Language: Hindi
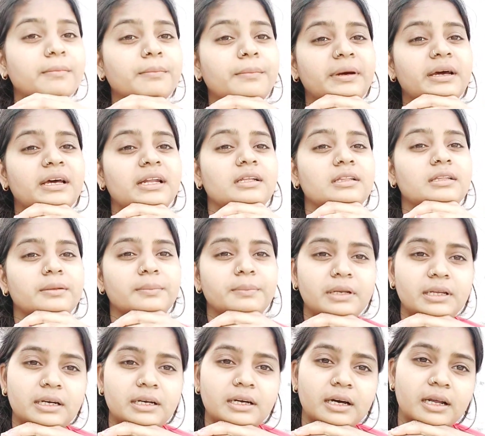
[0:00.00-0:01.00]
मेहनत
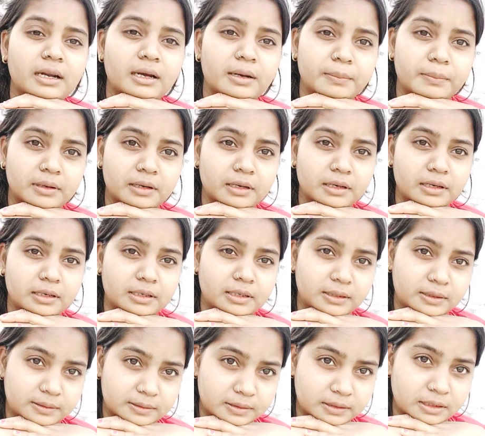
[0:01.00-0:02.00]
अपनी ख़राब कर ली
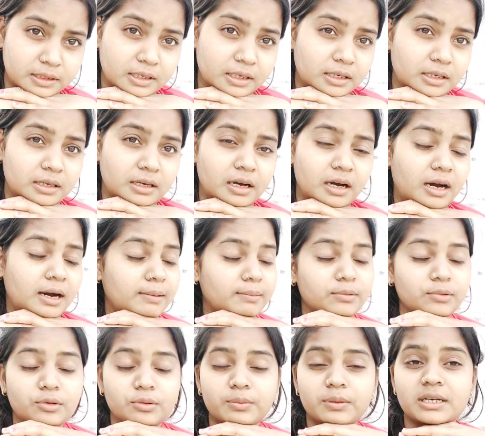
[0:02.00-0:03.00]
आप
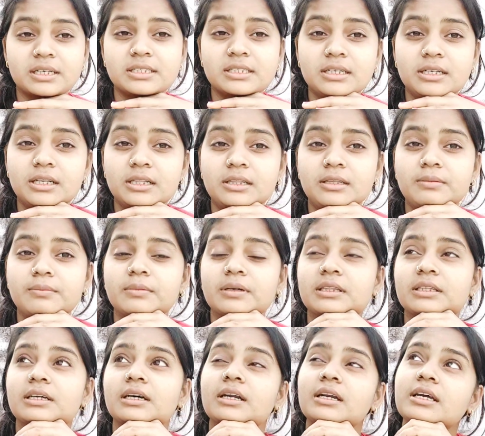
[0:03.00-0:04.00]
लोग भी ऐसी गलती
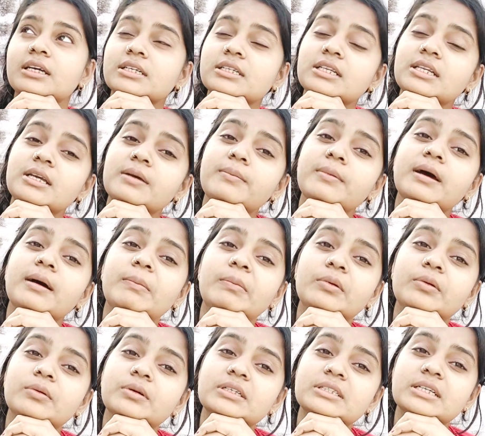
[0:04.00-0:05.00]
मत करना इसलिए मैं आप
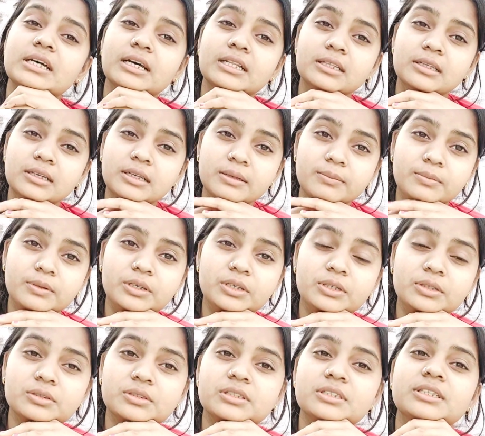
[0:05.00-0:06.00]
लोगों के साथ ये
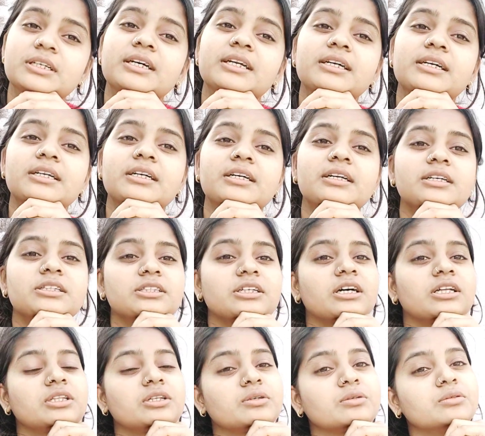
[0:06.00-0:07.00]
वीडियो शेयर करना
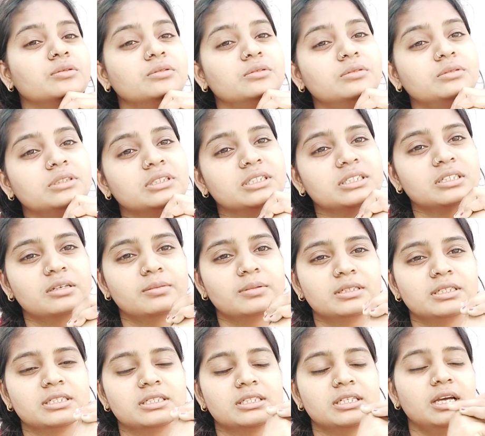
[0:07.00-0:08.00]
चाहती हूँ जिसकी
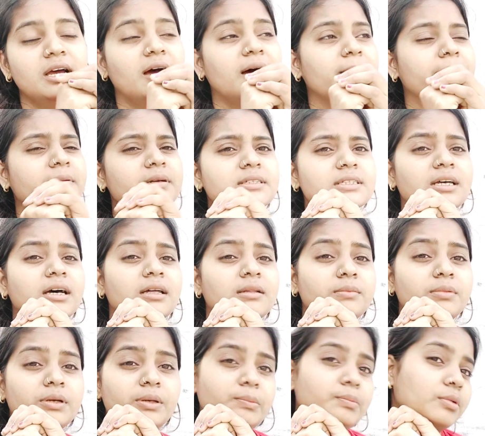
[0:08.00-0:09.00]
वजह से आपके साथ
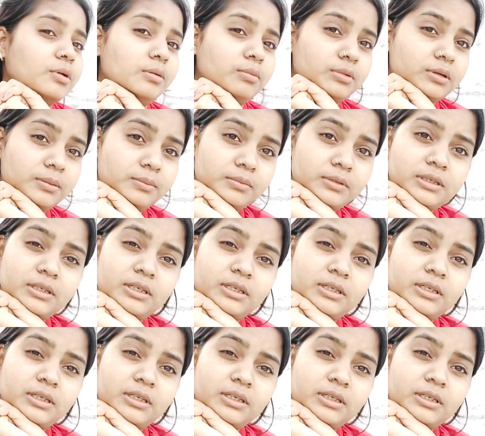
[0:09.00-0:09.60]
भी ये प्रॉब्लम